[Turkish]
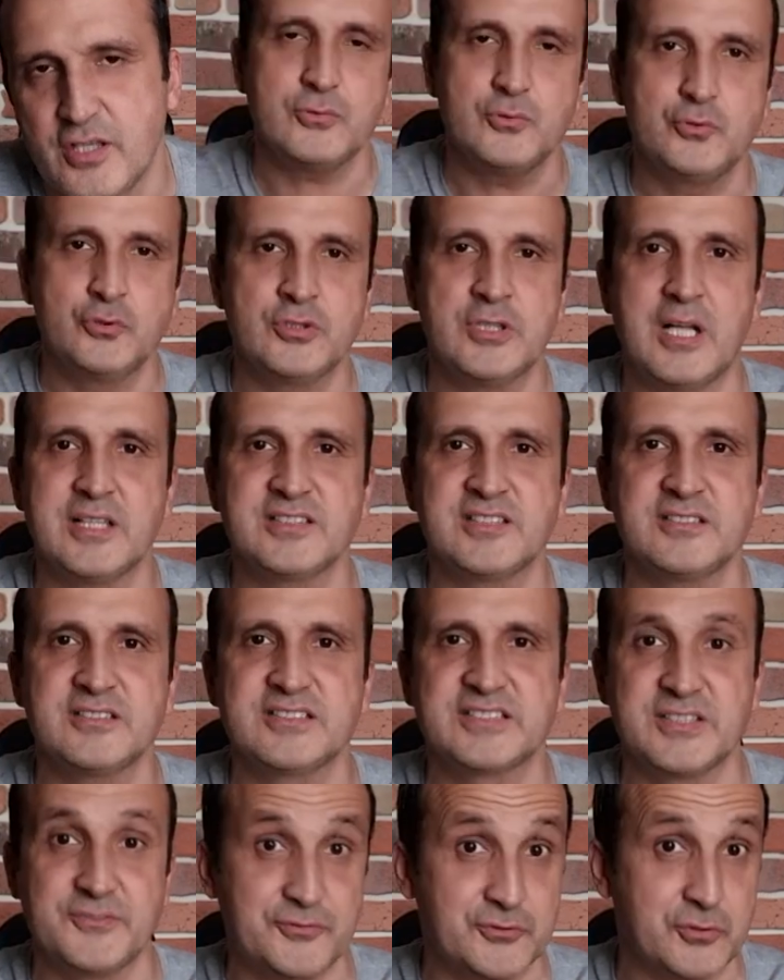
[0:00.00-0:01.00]
ürün aldınız
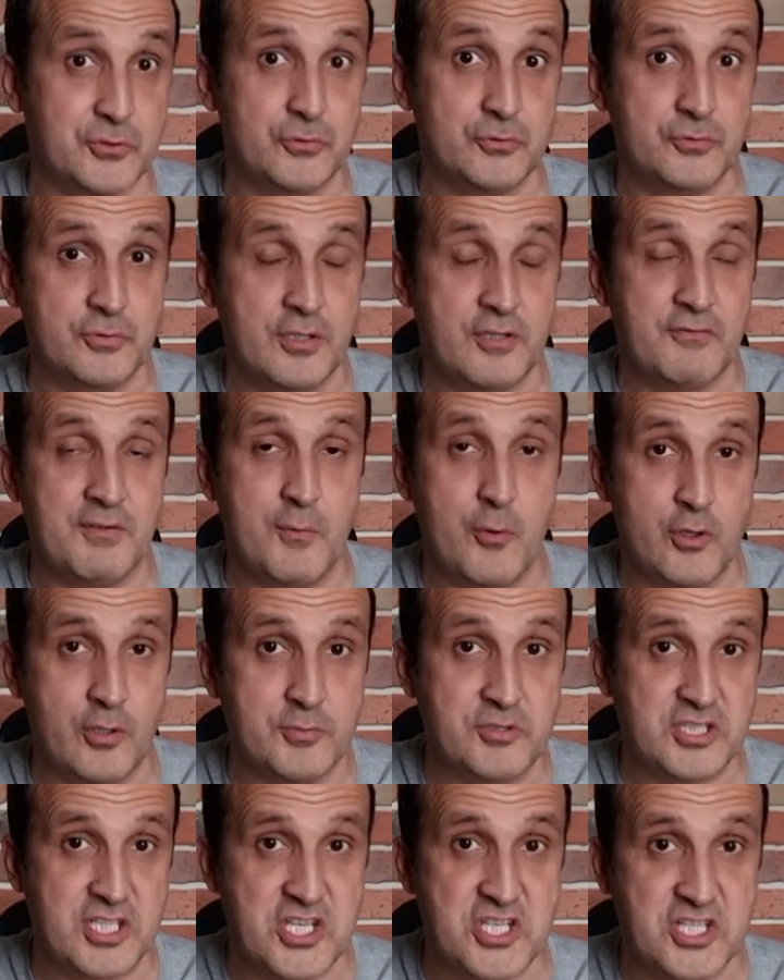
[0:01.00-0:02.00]
sıfır ürün ve böyle
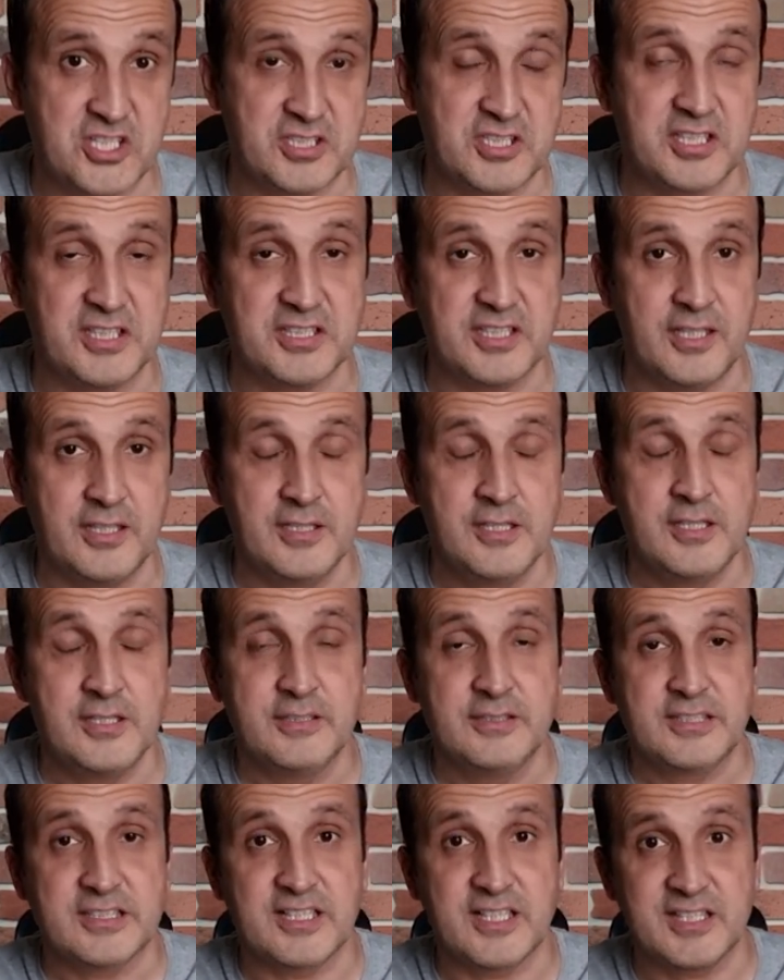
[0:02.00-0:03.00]
bir şey çıktı ya da
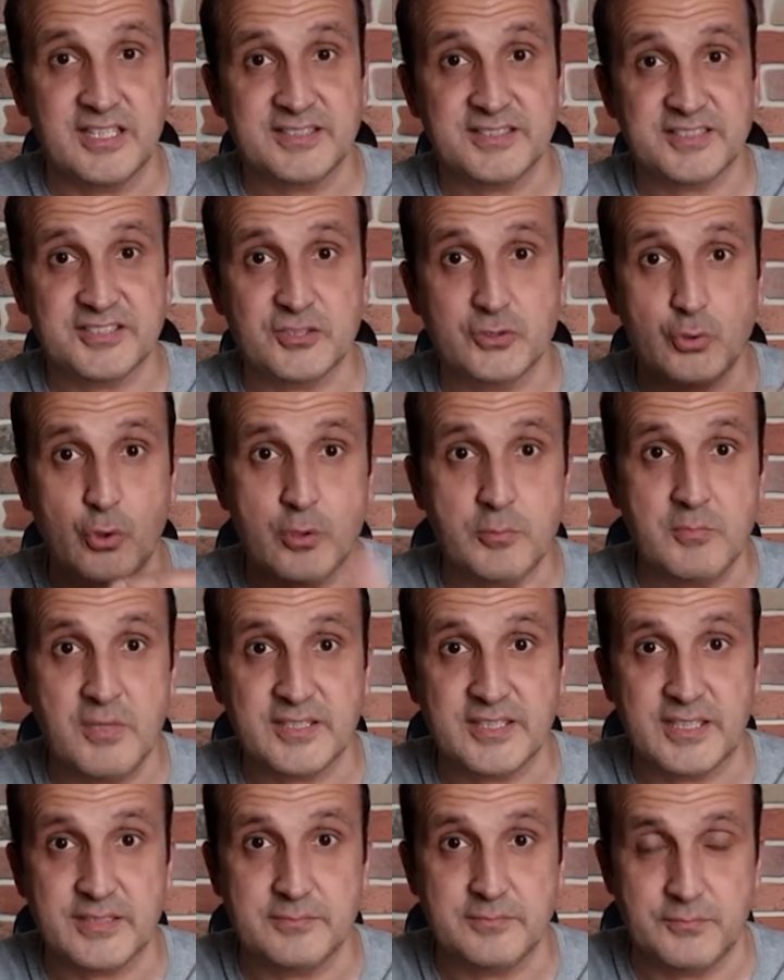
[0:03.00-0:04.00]
garantisi
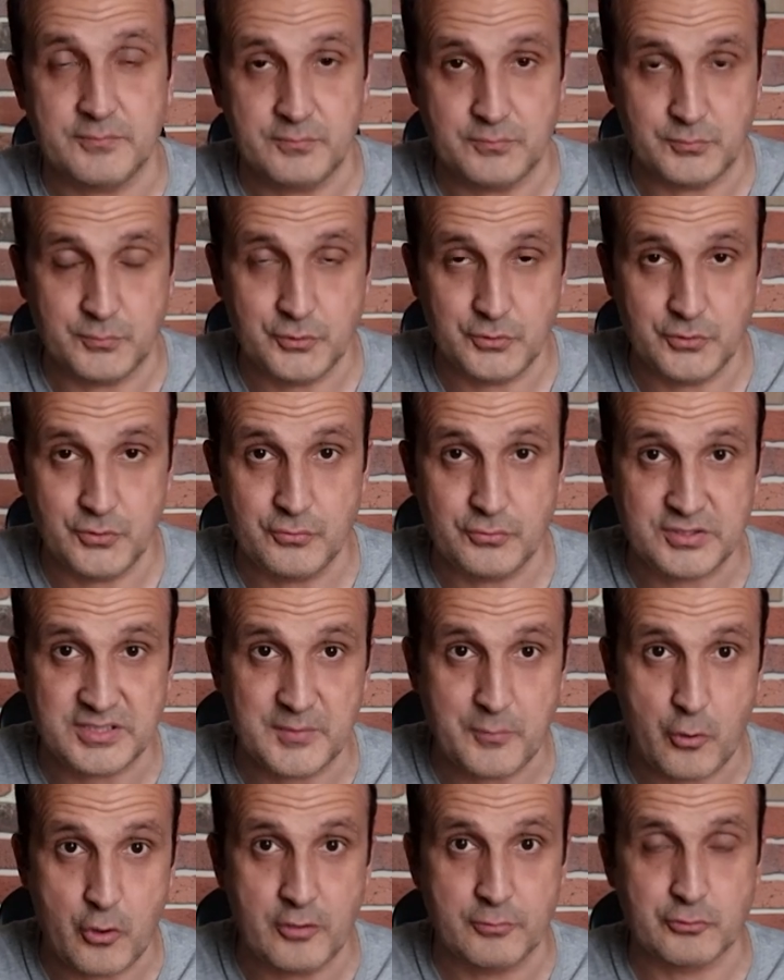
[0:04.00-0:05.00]
dolmadan bu
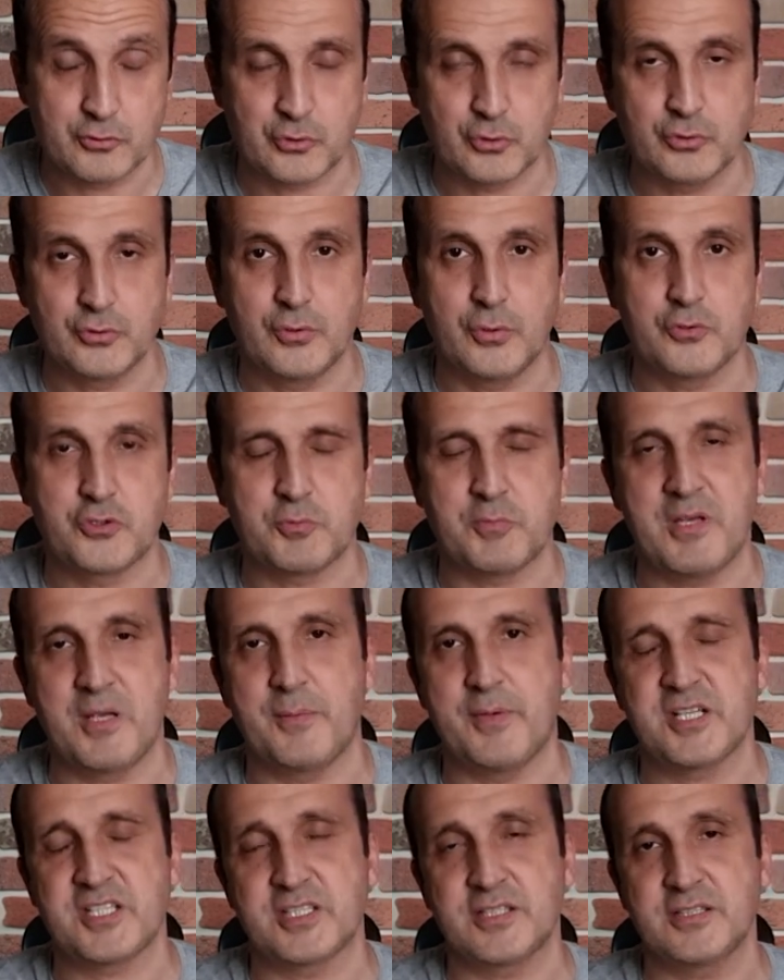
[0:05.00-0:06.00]
ürününüzde böyle bir sorun oluşmaya
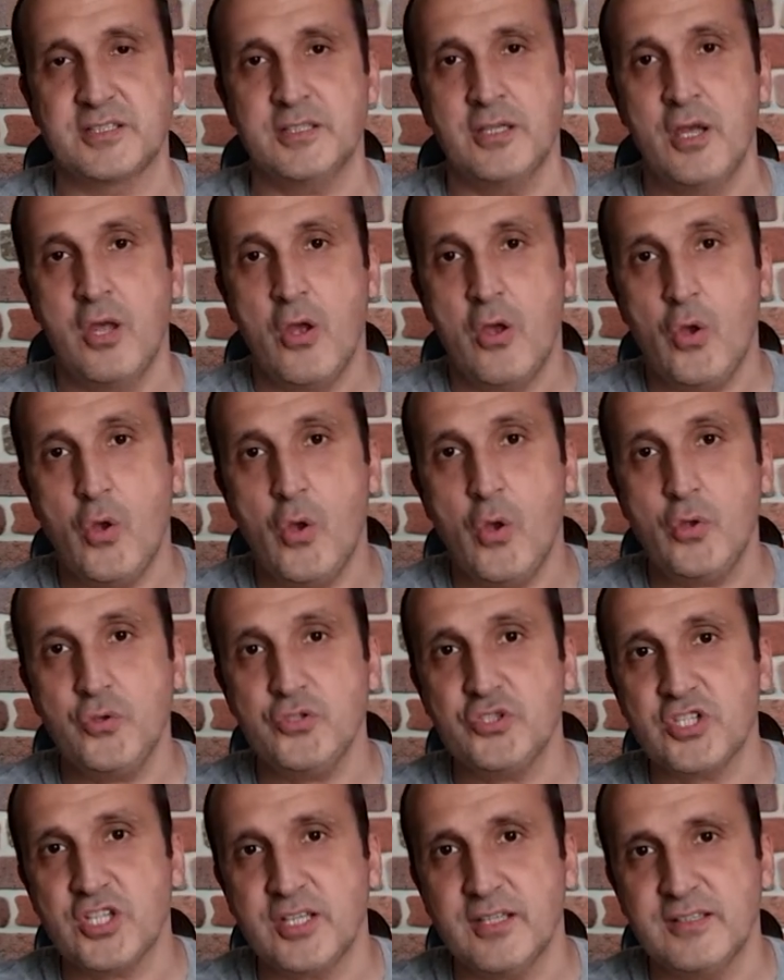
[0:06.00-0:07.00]
başladı.
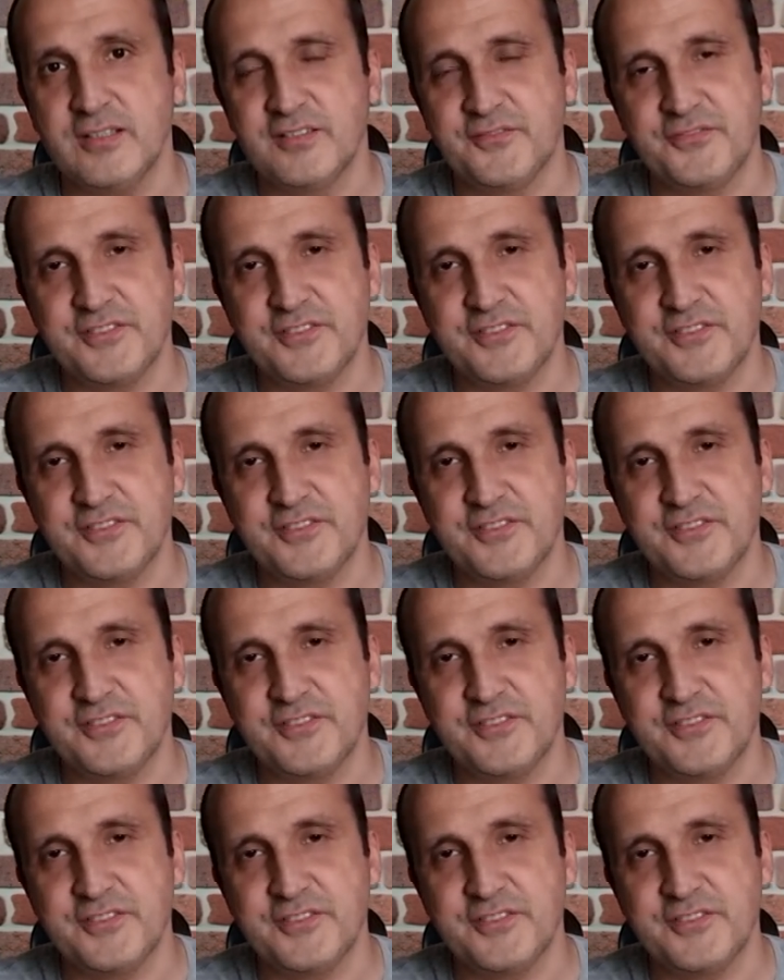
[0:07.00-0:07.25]
Önce